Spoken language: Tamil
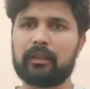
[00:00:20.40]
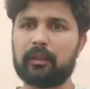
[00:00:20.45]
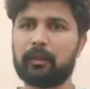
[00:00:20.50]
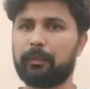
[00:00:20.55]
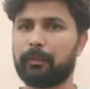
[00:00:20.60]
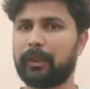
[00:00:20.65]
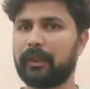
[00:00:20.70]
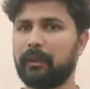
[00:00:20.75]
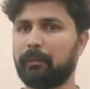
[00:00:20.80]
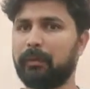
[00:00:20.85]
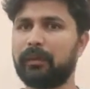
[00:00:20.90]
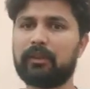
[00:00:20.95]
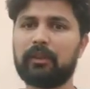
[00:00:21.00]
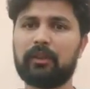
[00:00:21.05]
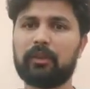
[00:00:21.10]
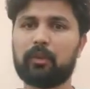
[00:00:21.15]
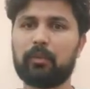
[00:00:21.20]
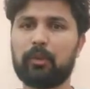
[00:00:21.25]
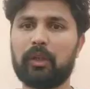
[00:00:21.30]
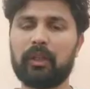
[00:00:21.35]
இதை பற்றி
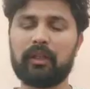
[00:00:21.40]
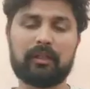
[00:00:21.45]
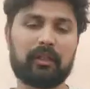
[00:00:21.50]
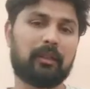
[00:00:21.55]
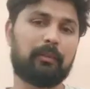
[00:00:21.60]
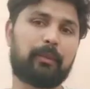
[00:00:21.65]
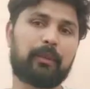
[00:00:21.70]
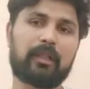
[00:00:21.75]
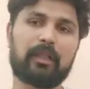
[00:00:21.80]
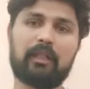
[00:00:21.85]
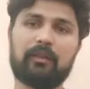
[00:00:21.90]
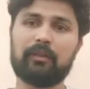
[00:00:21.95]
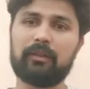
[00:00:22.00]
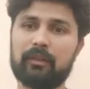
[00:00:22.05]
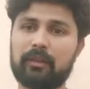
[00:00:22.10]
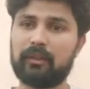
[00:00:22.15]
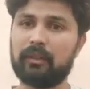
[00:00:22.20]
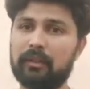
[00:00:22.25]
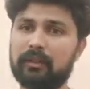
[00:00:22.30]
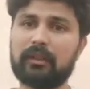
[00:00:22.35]
பேசுறதுக்கு முன்னாடி சில படம்லாம்
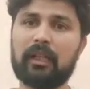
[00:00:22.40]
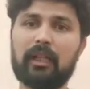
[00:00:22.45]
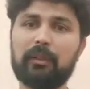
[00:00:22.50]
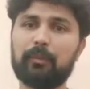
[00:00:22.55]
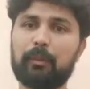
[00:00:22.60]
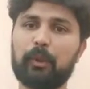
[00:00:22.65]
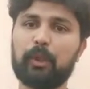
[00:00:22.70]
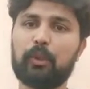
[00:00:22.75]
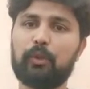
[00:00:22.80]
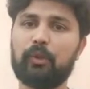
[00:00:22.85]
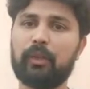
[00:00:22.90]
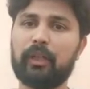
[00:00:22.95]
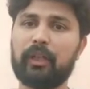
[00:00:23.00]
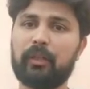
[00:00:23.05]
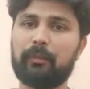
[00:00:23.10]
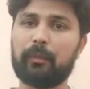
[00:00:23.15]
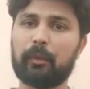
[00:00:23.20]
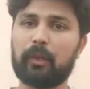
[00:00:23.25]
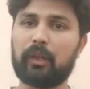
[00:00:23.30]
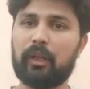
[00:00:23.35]
வந்து ஸ்டார்ட் பண்ண உடனே
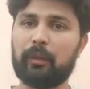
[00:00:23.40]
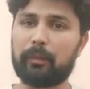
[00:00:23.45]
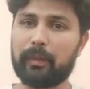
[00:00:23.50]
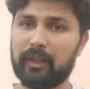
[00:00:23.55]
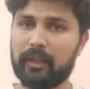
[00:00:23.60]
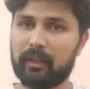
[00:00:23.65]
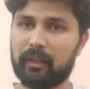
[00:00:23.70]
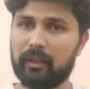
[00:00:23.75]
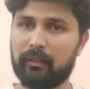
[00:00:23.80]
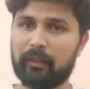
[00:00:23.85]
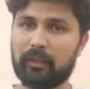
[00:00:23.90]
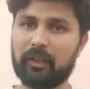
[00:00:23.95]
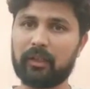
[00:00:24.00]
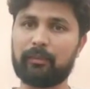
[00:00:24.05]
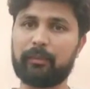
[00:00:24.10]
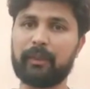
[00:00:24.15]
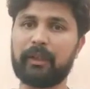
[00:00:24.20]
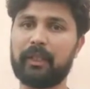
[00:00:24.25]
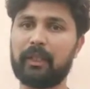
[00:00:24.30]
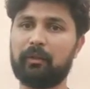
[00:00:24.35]
என்ன பண்ணணும் அப்படியே நம்மளை
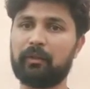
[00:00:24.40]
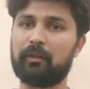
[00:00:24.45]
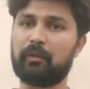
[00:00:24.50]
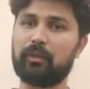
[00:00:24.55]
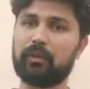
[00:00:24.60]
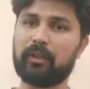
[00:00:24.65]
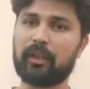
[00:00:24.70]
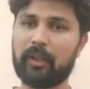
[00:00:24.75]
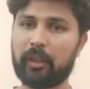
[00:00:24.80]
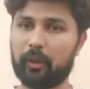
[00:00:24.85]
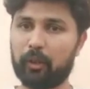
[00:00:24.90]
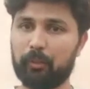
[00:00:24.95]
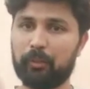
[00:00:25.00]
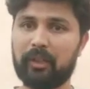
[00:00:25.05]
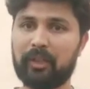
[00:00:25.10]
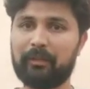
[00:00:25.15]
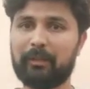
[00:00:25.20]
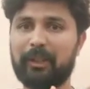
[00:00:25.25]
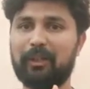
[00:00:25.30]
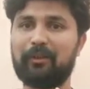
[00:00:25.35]
ஸ்பீடாக வந்து ஒரு தேர்ட்டி
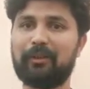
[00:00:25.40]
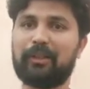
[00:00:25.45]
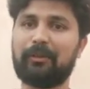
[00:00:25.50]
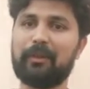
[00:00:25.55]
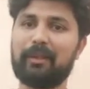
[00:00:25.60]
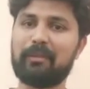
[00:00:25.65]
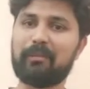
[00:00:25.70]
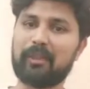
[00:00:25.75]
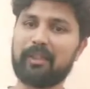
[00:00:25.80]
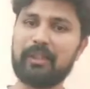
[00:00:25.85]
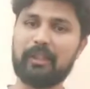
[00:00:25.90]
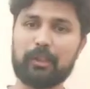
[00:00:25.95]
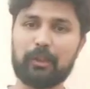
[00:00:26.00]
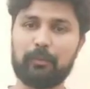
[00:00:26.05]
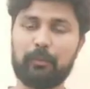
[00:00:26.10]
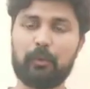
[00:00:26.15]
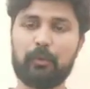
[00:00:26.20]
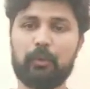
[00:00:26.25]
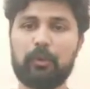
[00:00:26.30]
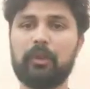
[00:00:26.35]
கிலோமீட்டர் ஸ்பீடில் வந்து அப்படியே நம்மளை எழுதிட்டு
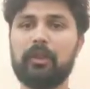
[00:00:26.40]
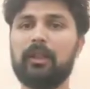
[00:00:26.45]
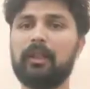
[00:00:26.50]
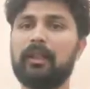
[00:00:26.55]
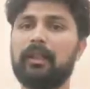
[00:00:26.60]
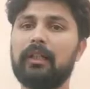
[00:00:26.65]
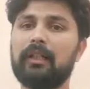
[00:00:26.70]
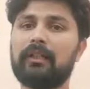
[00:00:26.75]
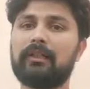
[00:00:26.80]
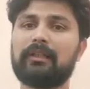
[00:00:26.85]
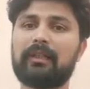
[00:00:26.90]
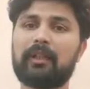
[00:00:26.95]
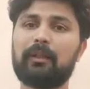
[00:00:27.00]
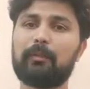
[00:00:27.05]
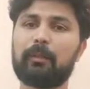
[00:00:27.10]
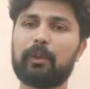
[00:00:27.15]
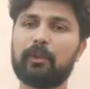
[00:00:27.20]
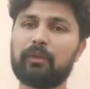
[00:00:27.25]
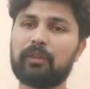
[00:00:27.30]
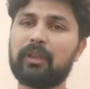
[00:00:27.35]
போவோம் சில
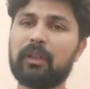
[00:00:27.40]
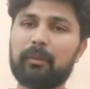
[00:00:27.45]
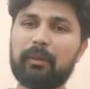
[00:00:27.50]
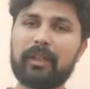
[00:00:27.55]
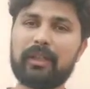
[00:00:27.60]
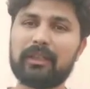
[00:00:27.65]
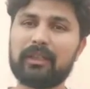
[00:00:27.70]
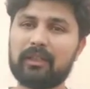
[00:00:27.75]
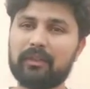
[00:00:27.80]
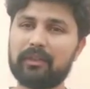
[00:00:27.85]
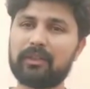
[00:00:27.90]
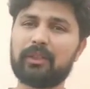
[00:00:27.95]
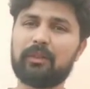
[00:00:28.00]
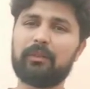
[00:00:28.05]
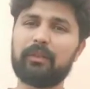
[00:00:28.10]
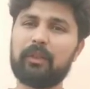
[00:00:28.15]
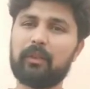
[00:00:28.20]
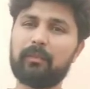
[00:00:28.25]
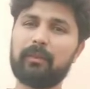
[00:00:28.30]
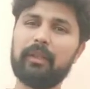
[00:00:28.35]
படம் வந்து அப்படியே
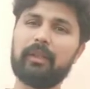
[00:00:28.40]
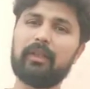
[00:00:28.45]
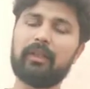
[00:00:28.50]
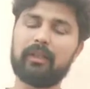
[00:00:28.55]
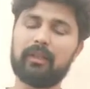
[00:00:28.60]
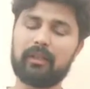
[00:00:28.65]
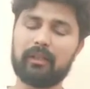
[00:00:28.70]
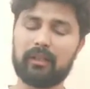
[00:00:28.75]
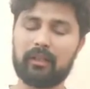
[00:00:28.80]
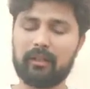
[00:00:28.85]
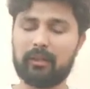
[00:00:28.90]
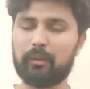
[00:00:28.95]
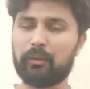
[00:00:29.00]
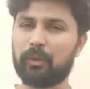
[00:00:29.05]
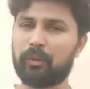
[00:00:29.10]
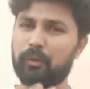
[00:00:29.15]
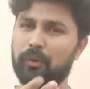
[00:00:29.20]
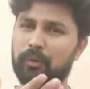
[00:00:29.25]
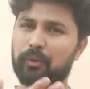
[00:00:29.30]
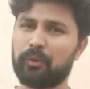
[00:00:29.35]
சவச்சவன்னு அப்படியே
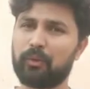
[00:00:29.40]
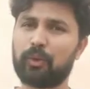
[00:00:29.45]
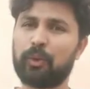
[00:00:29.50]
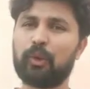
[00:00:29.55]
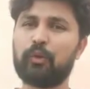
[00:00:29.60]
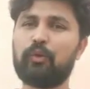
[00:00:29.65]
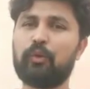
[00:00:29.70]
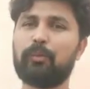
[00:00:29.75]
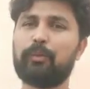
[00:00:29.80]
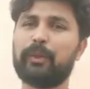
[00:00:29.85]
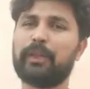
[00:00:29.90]
ஒரு ஸ்லோவாக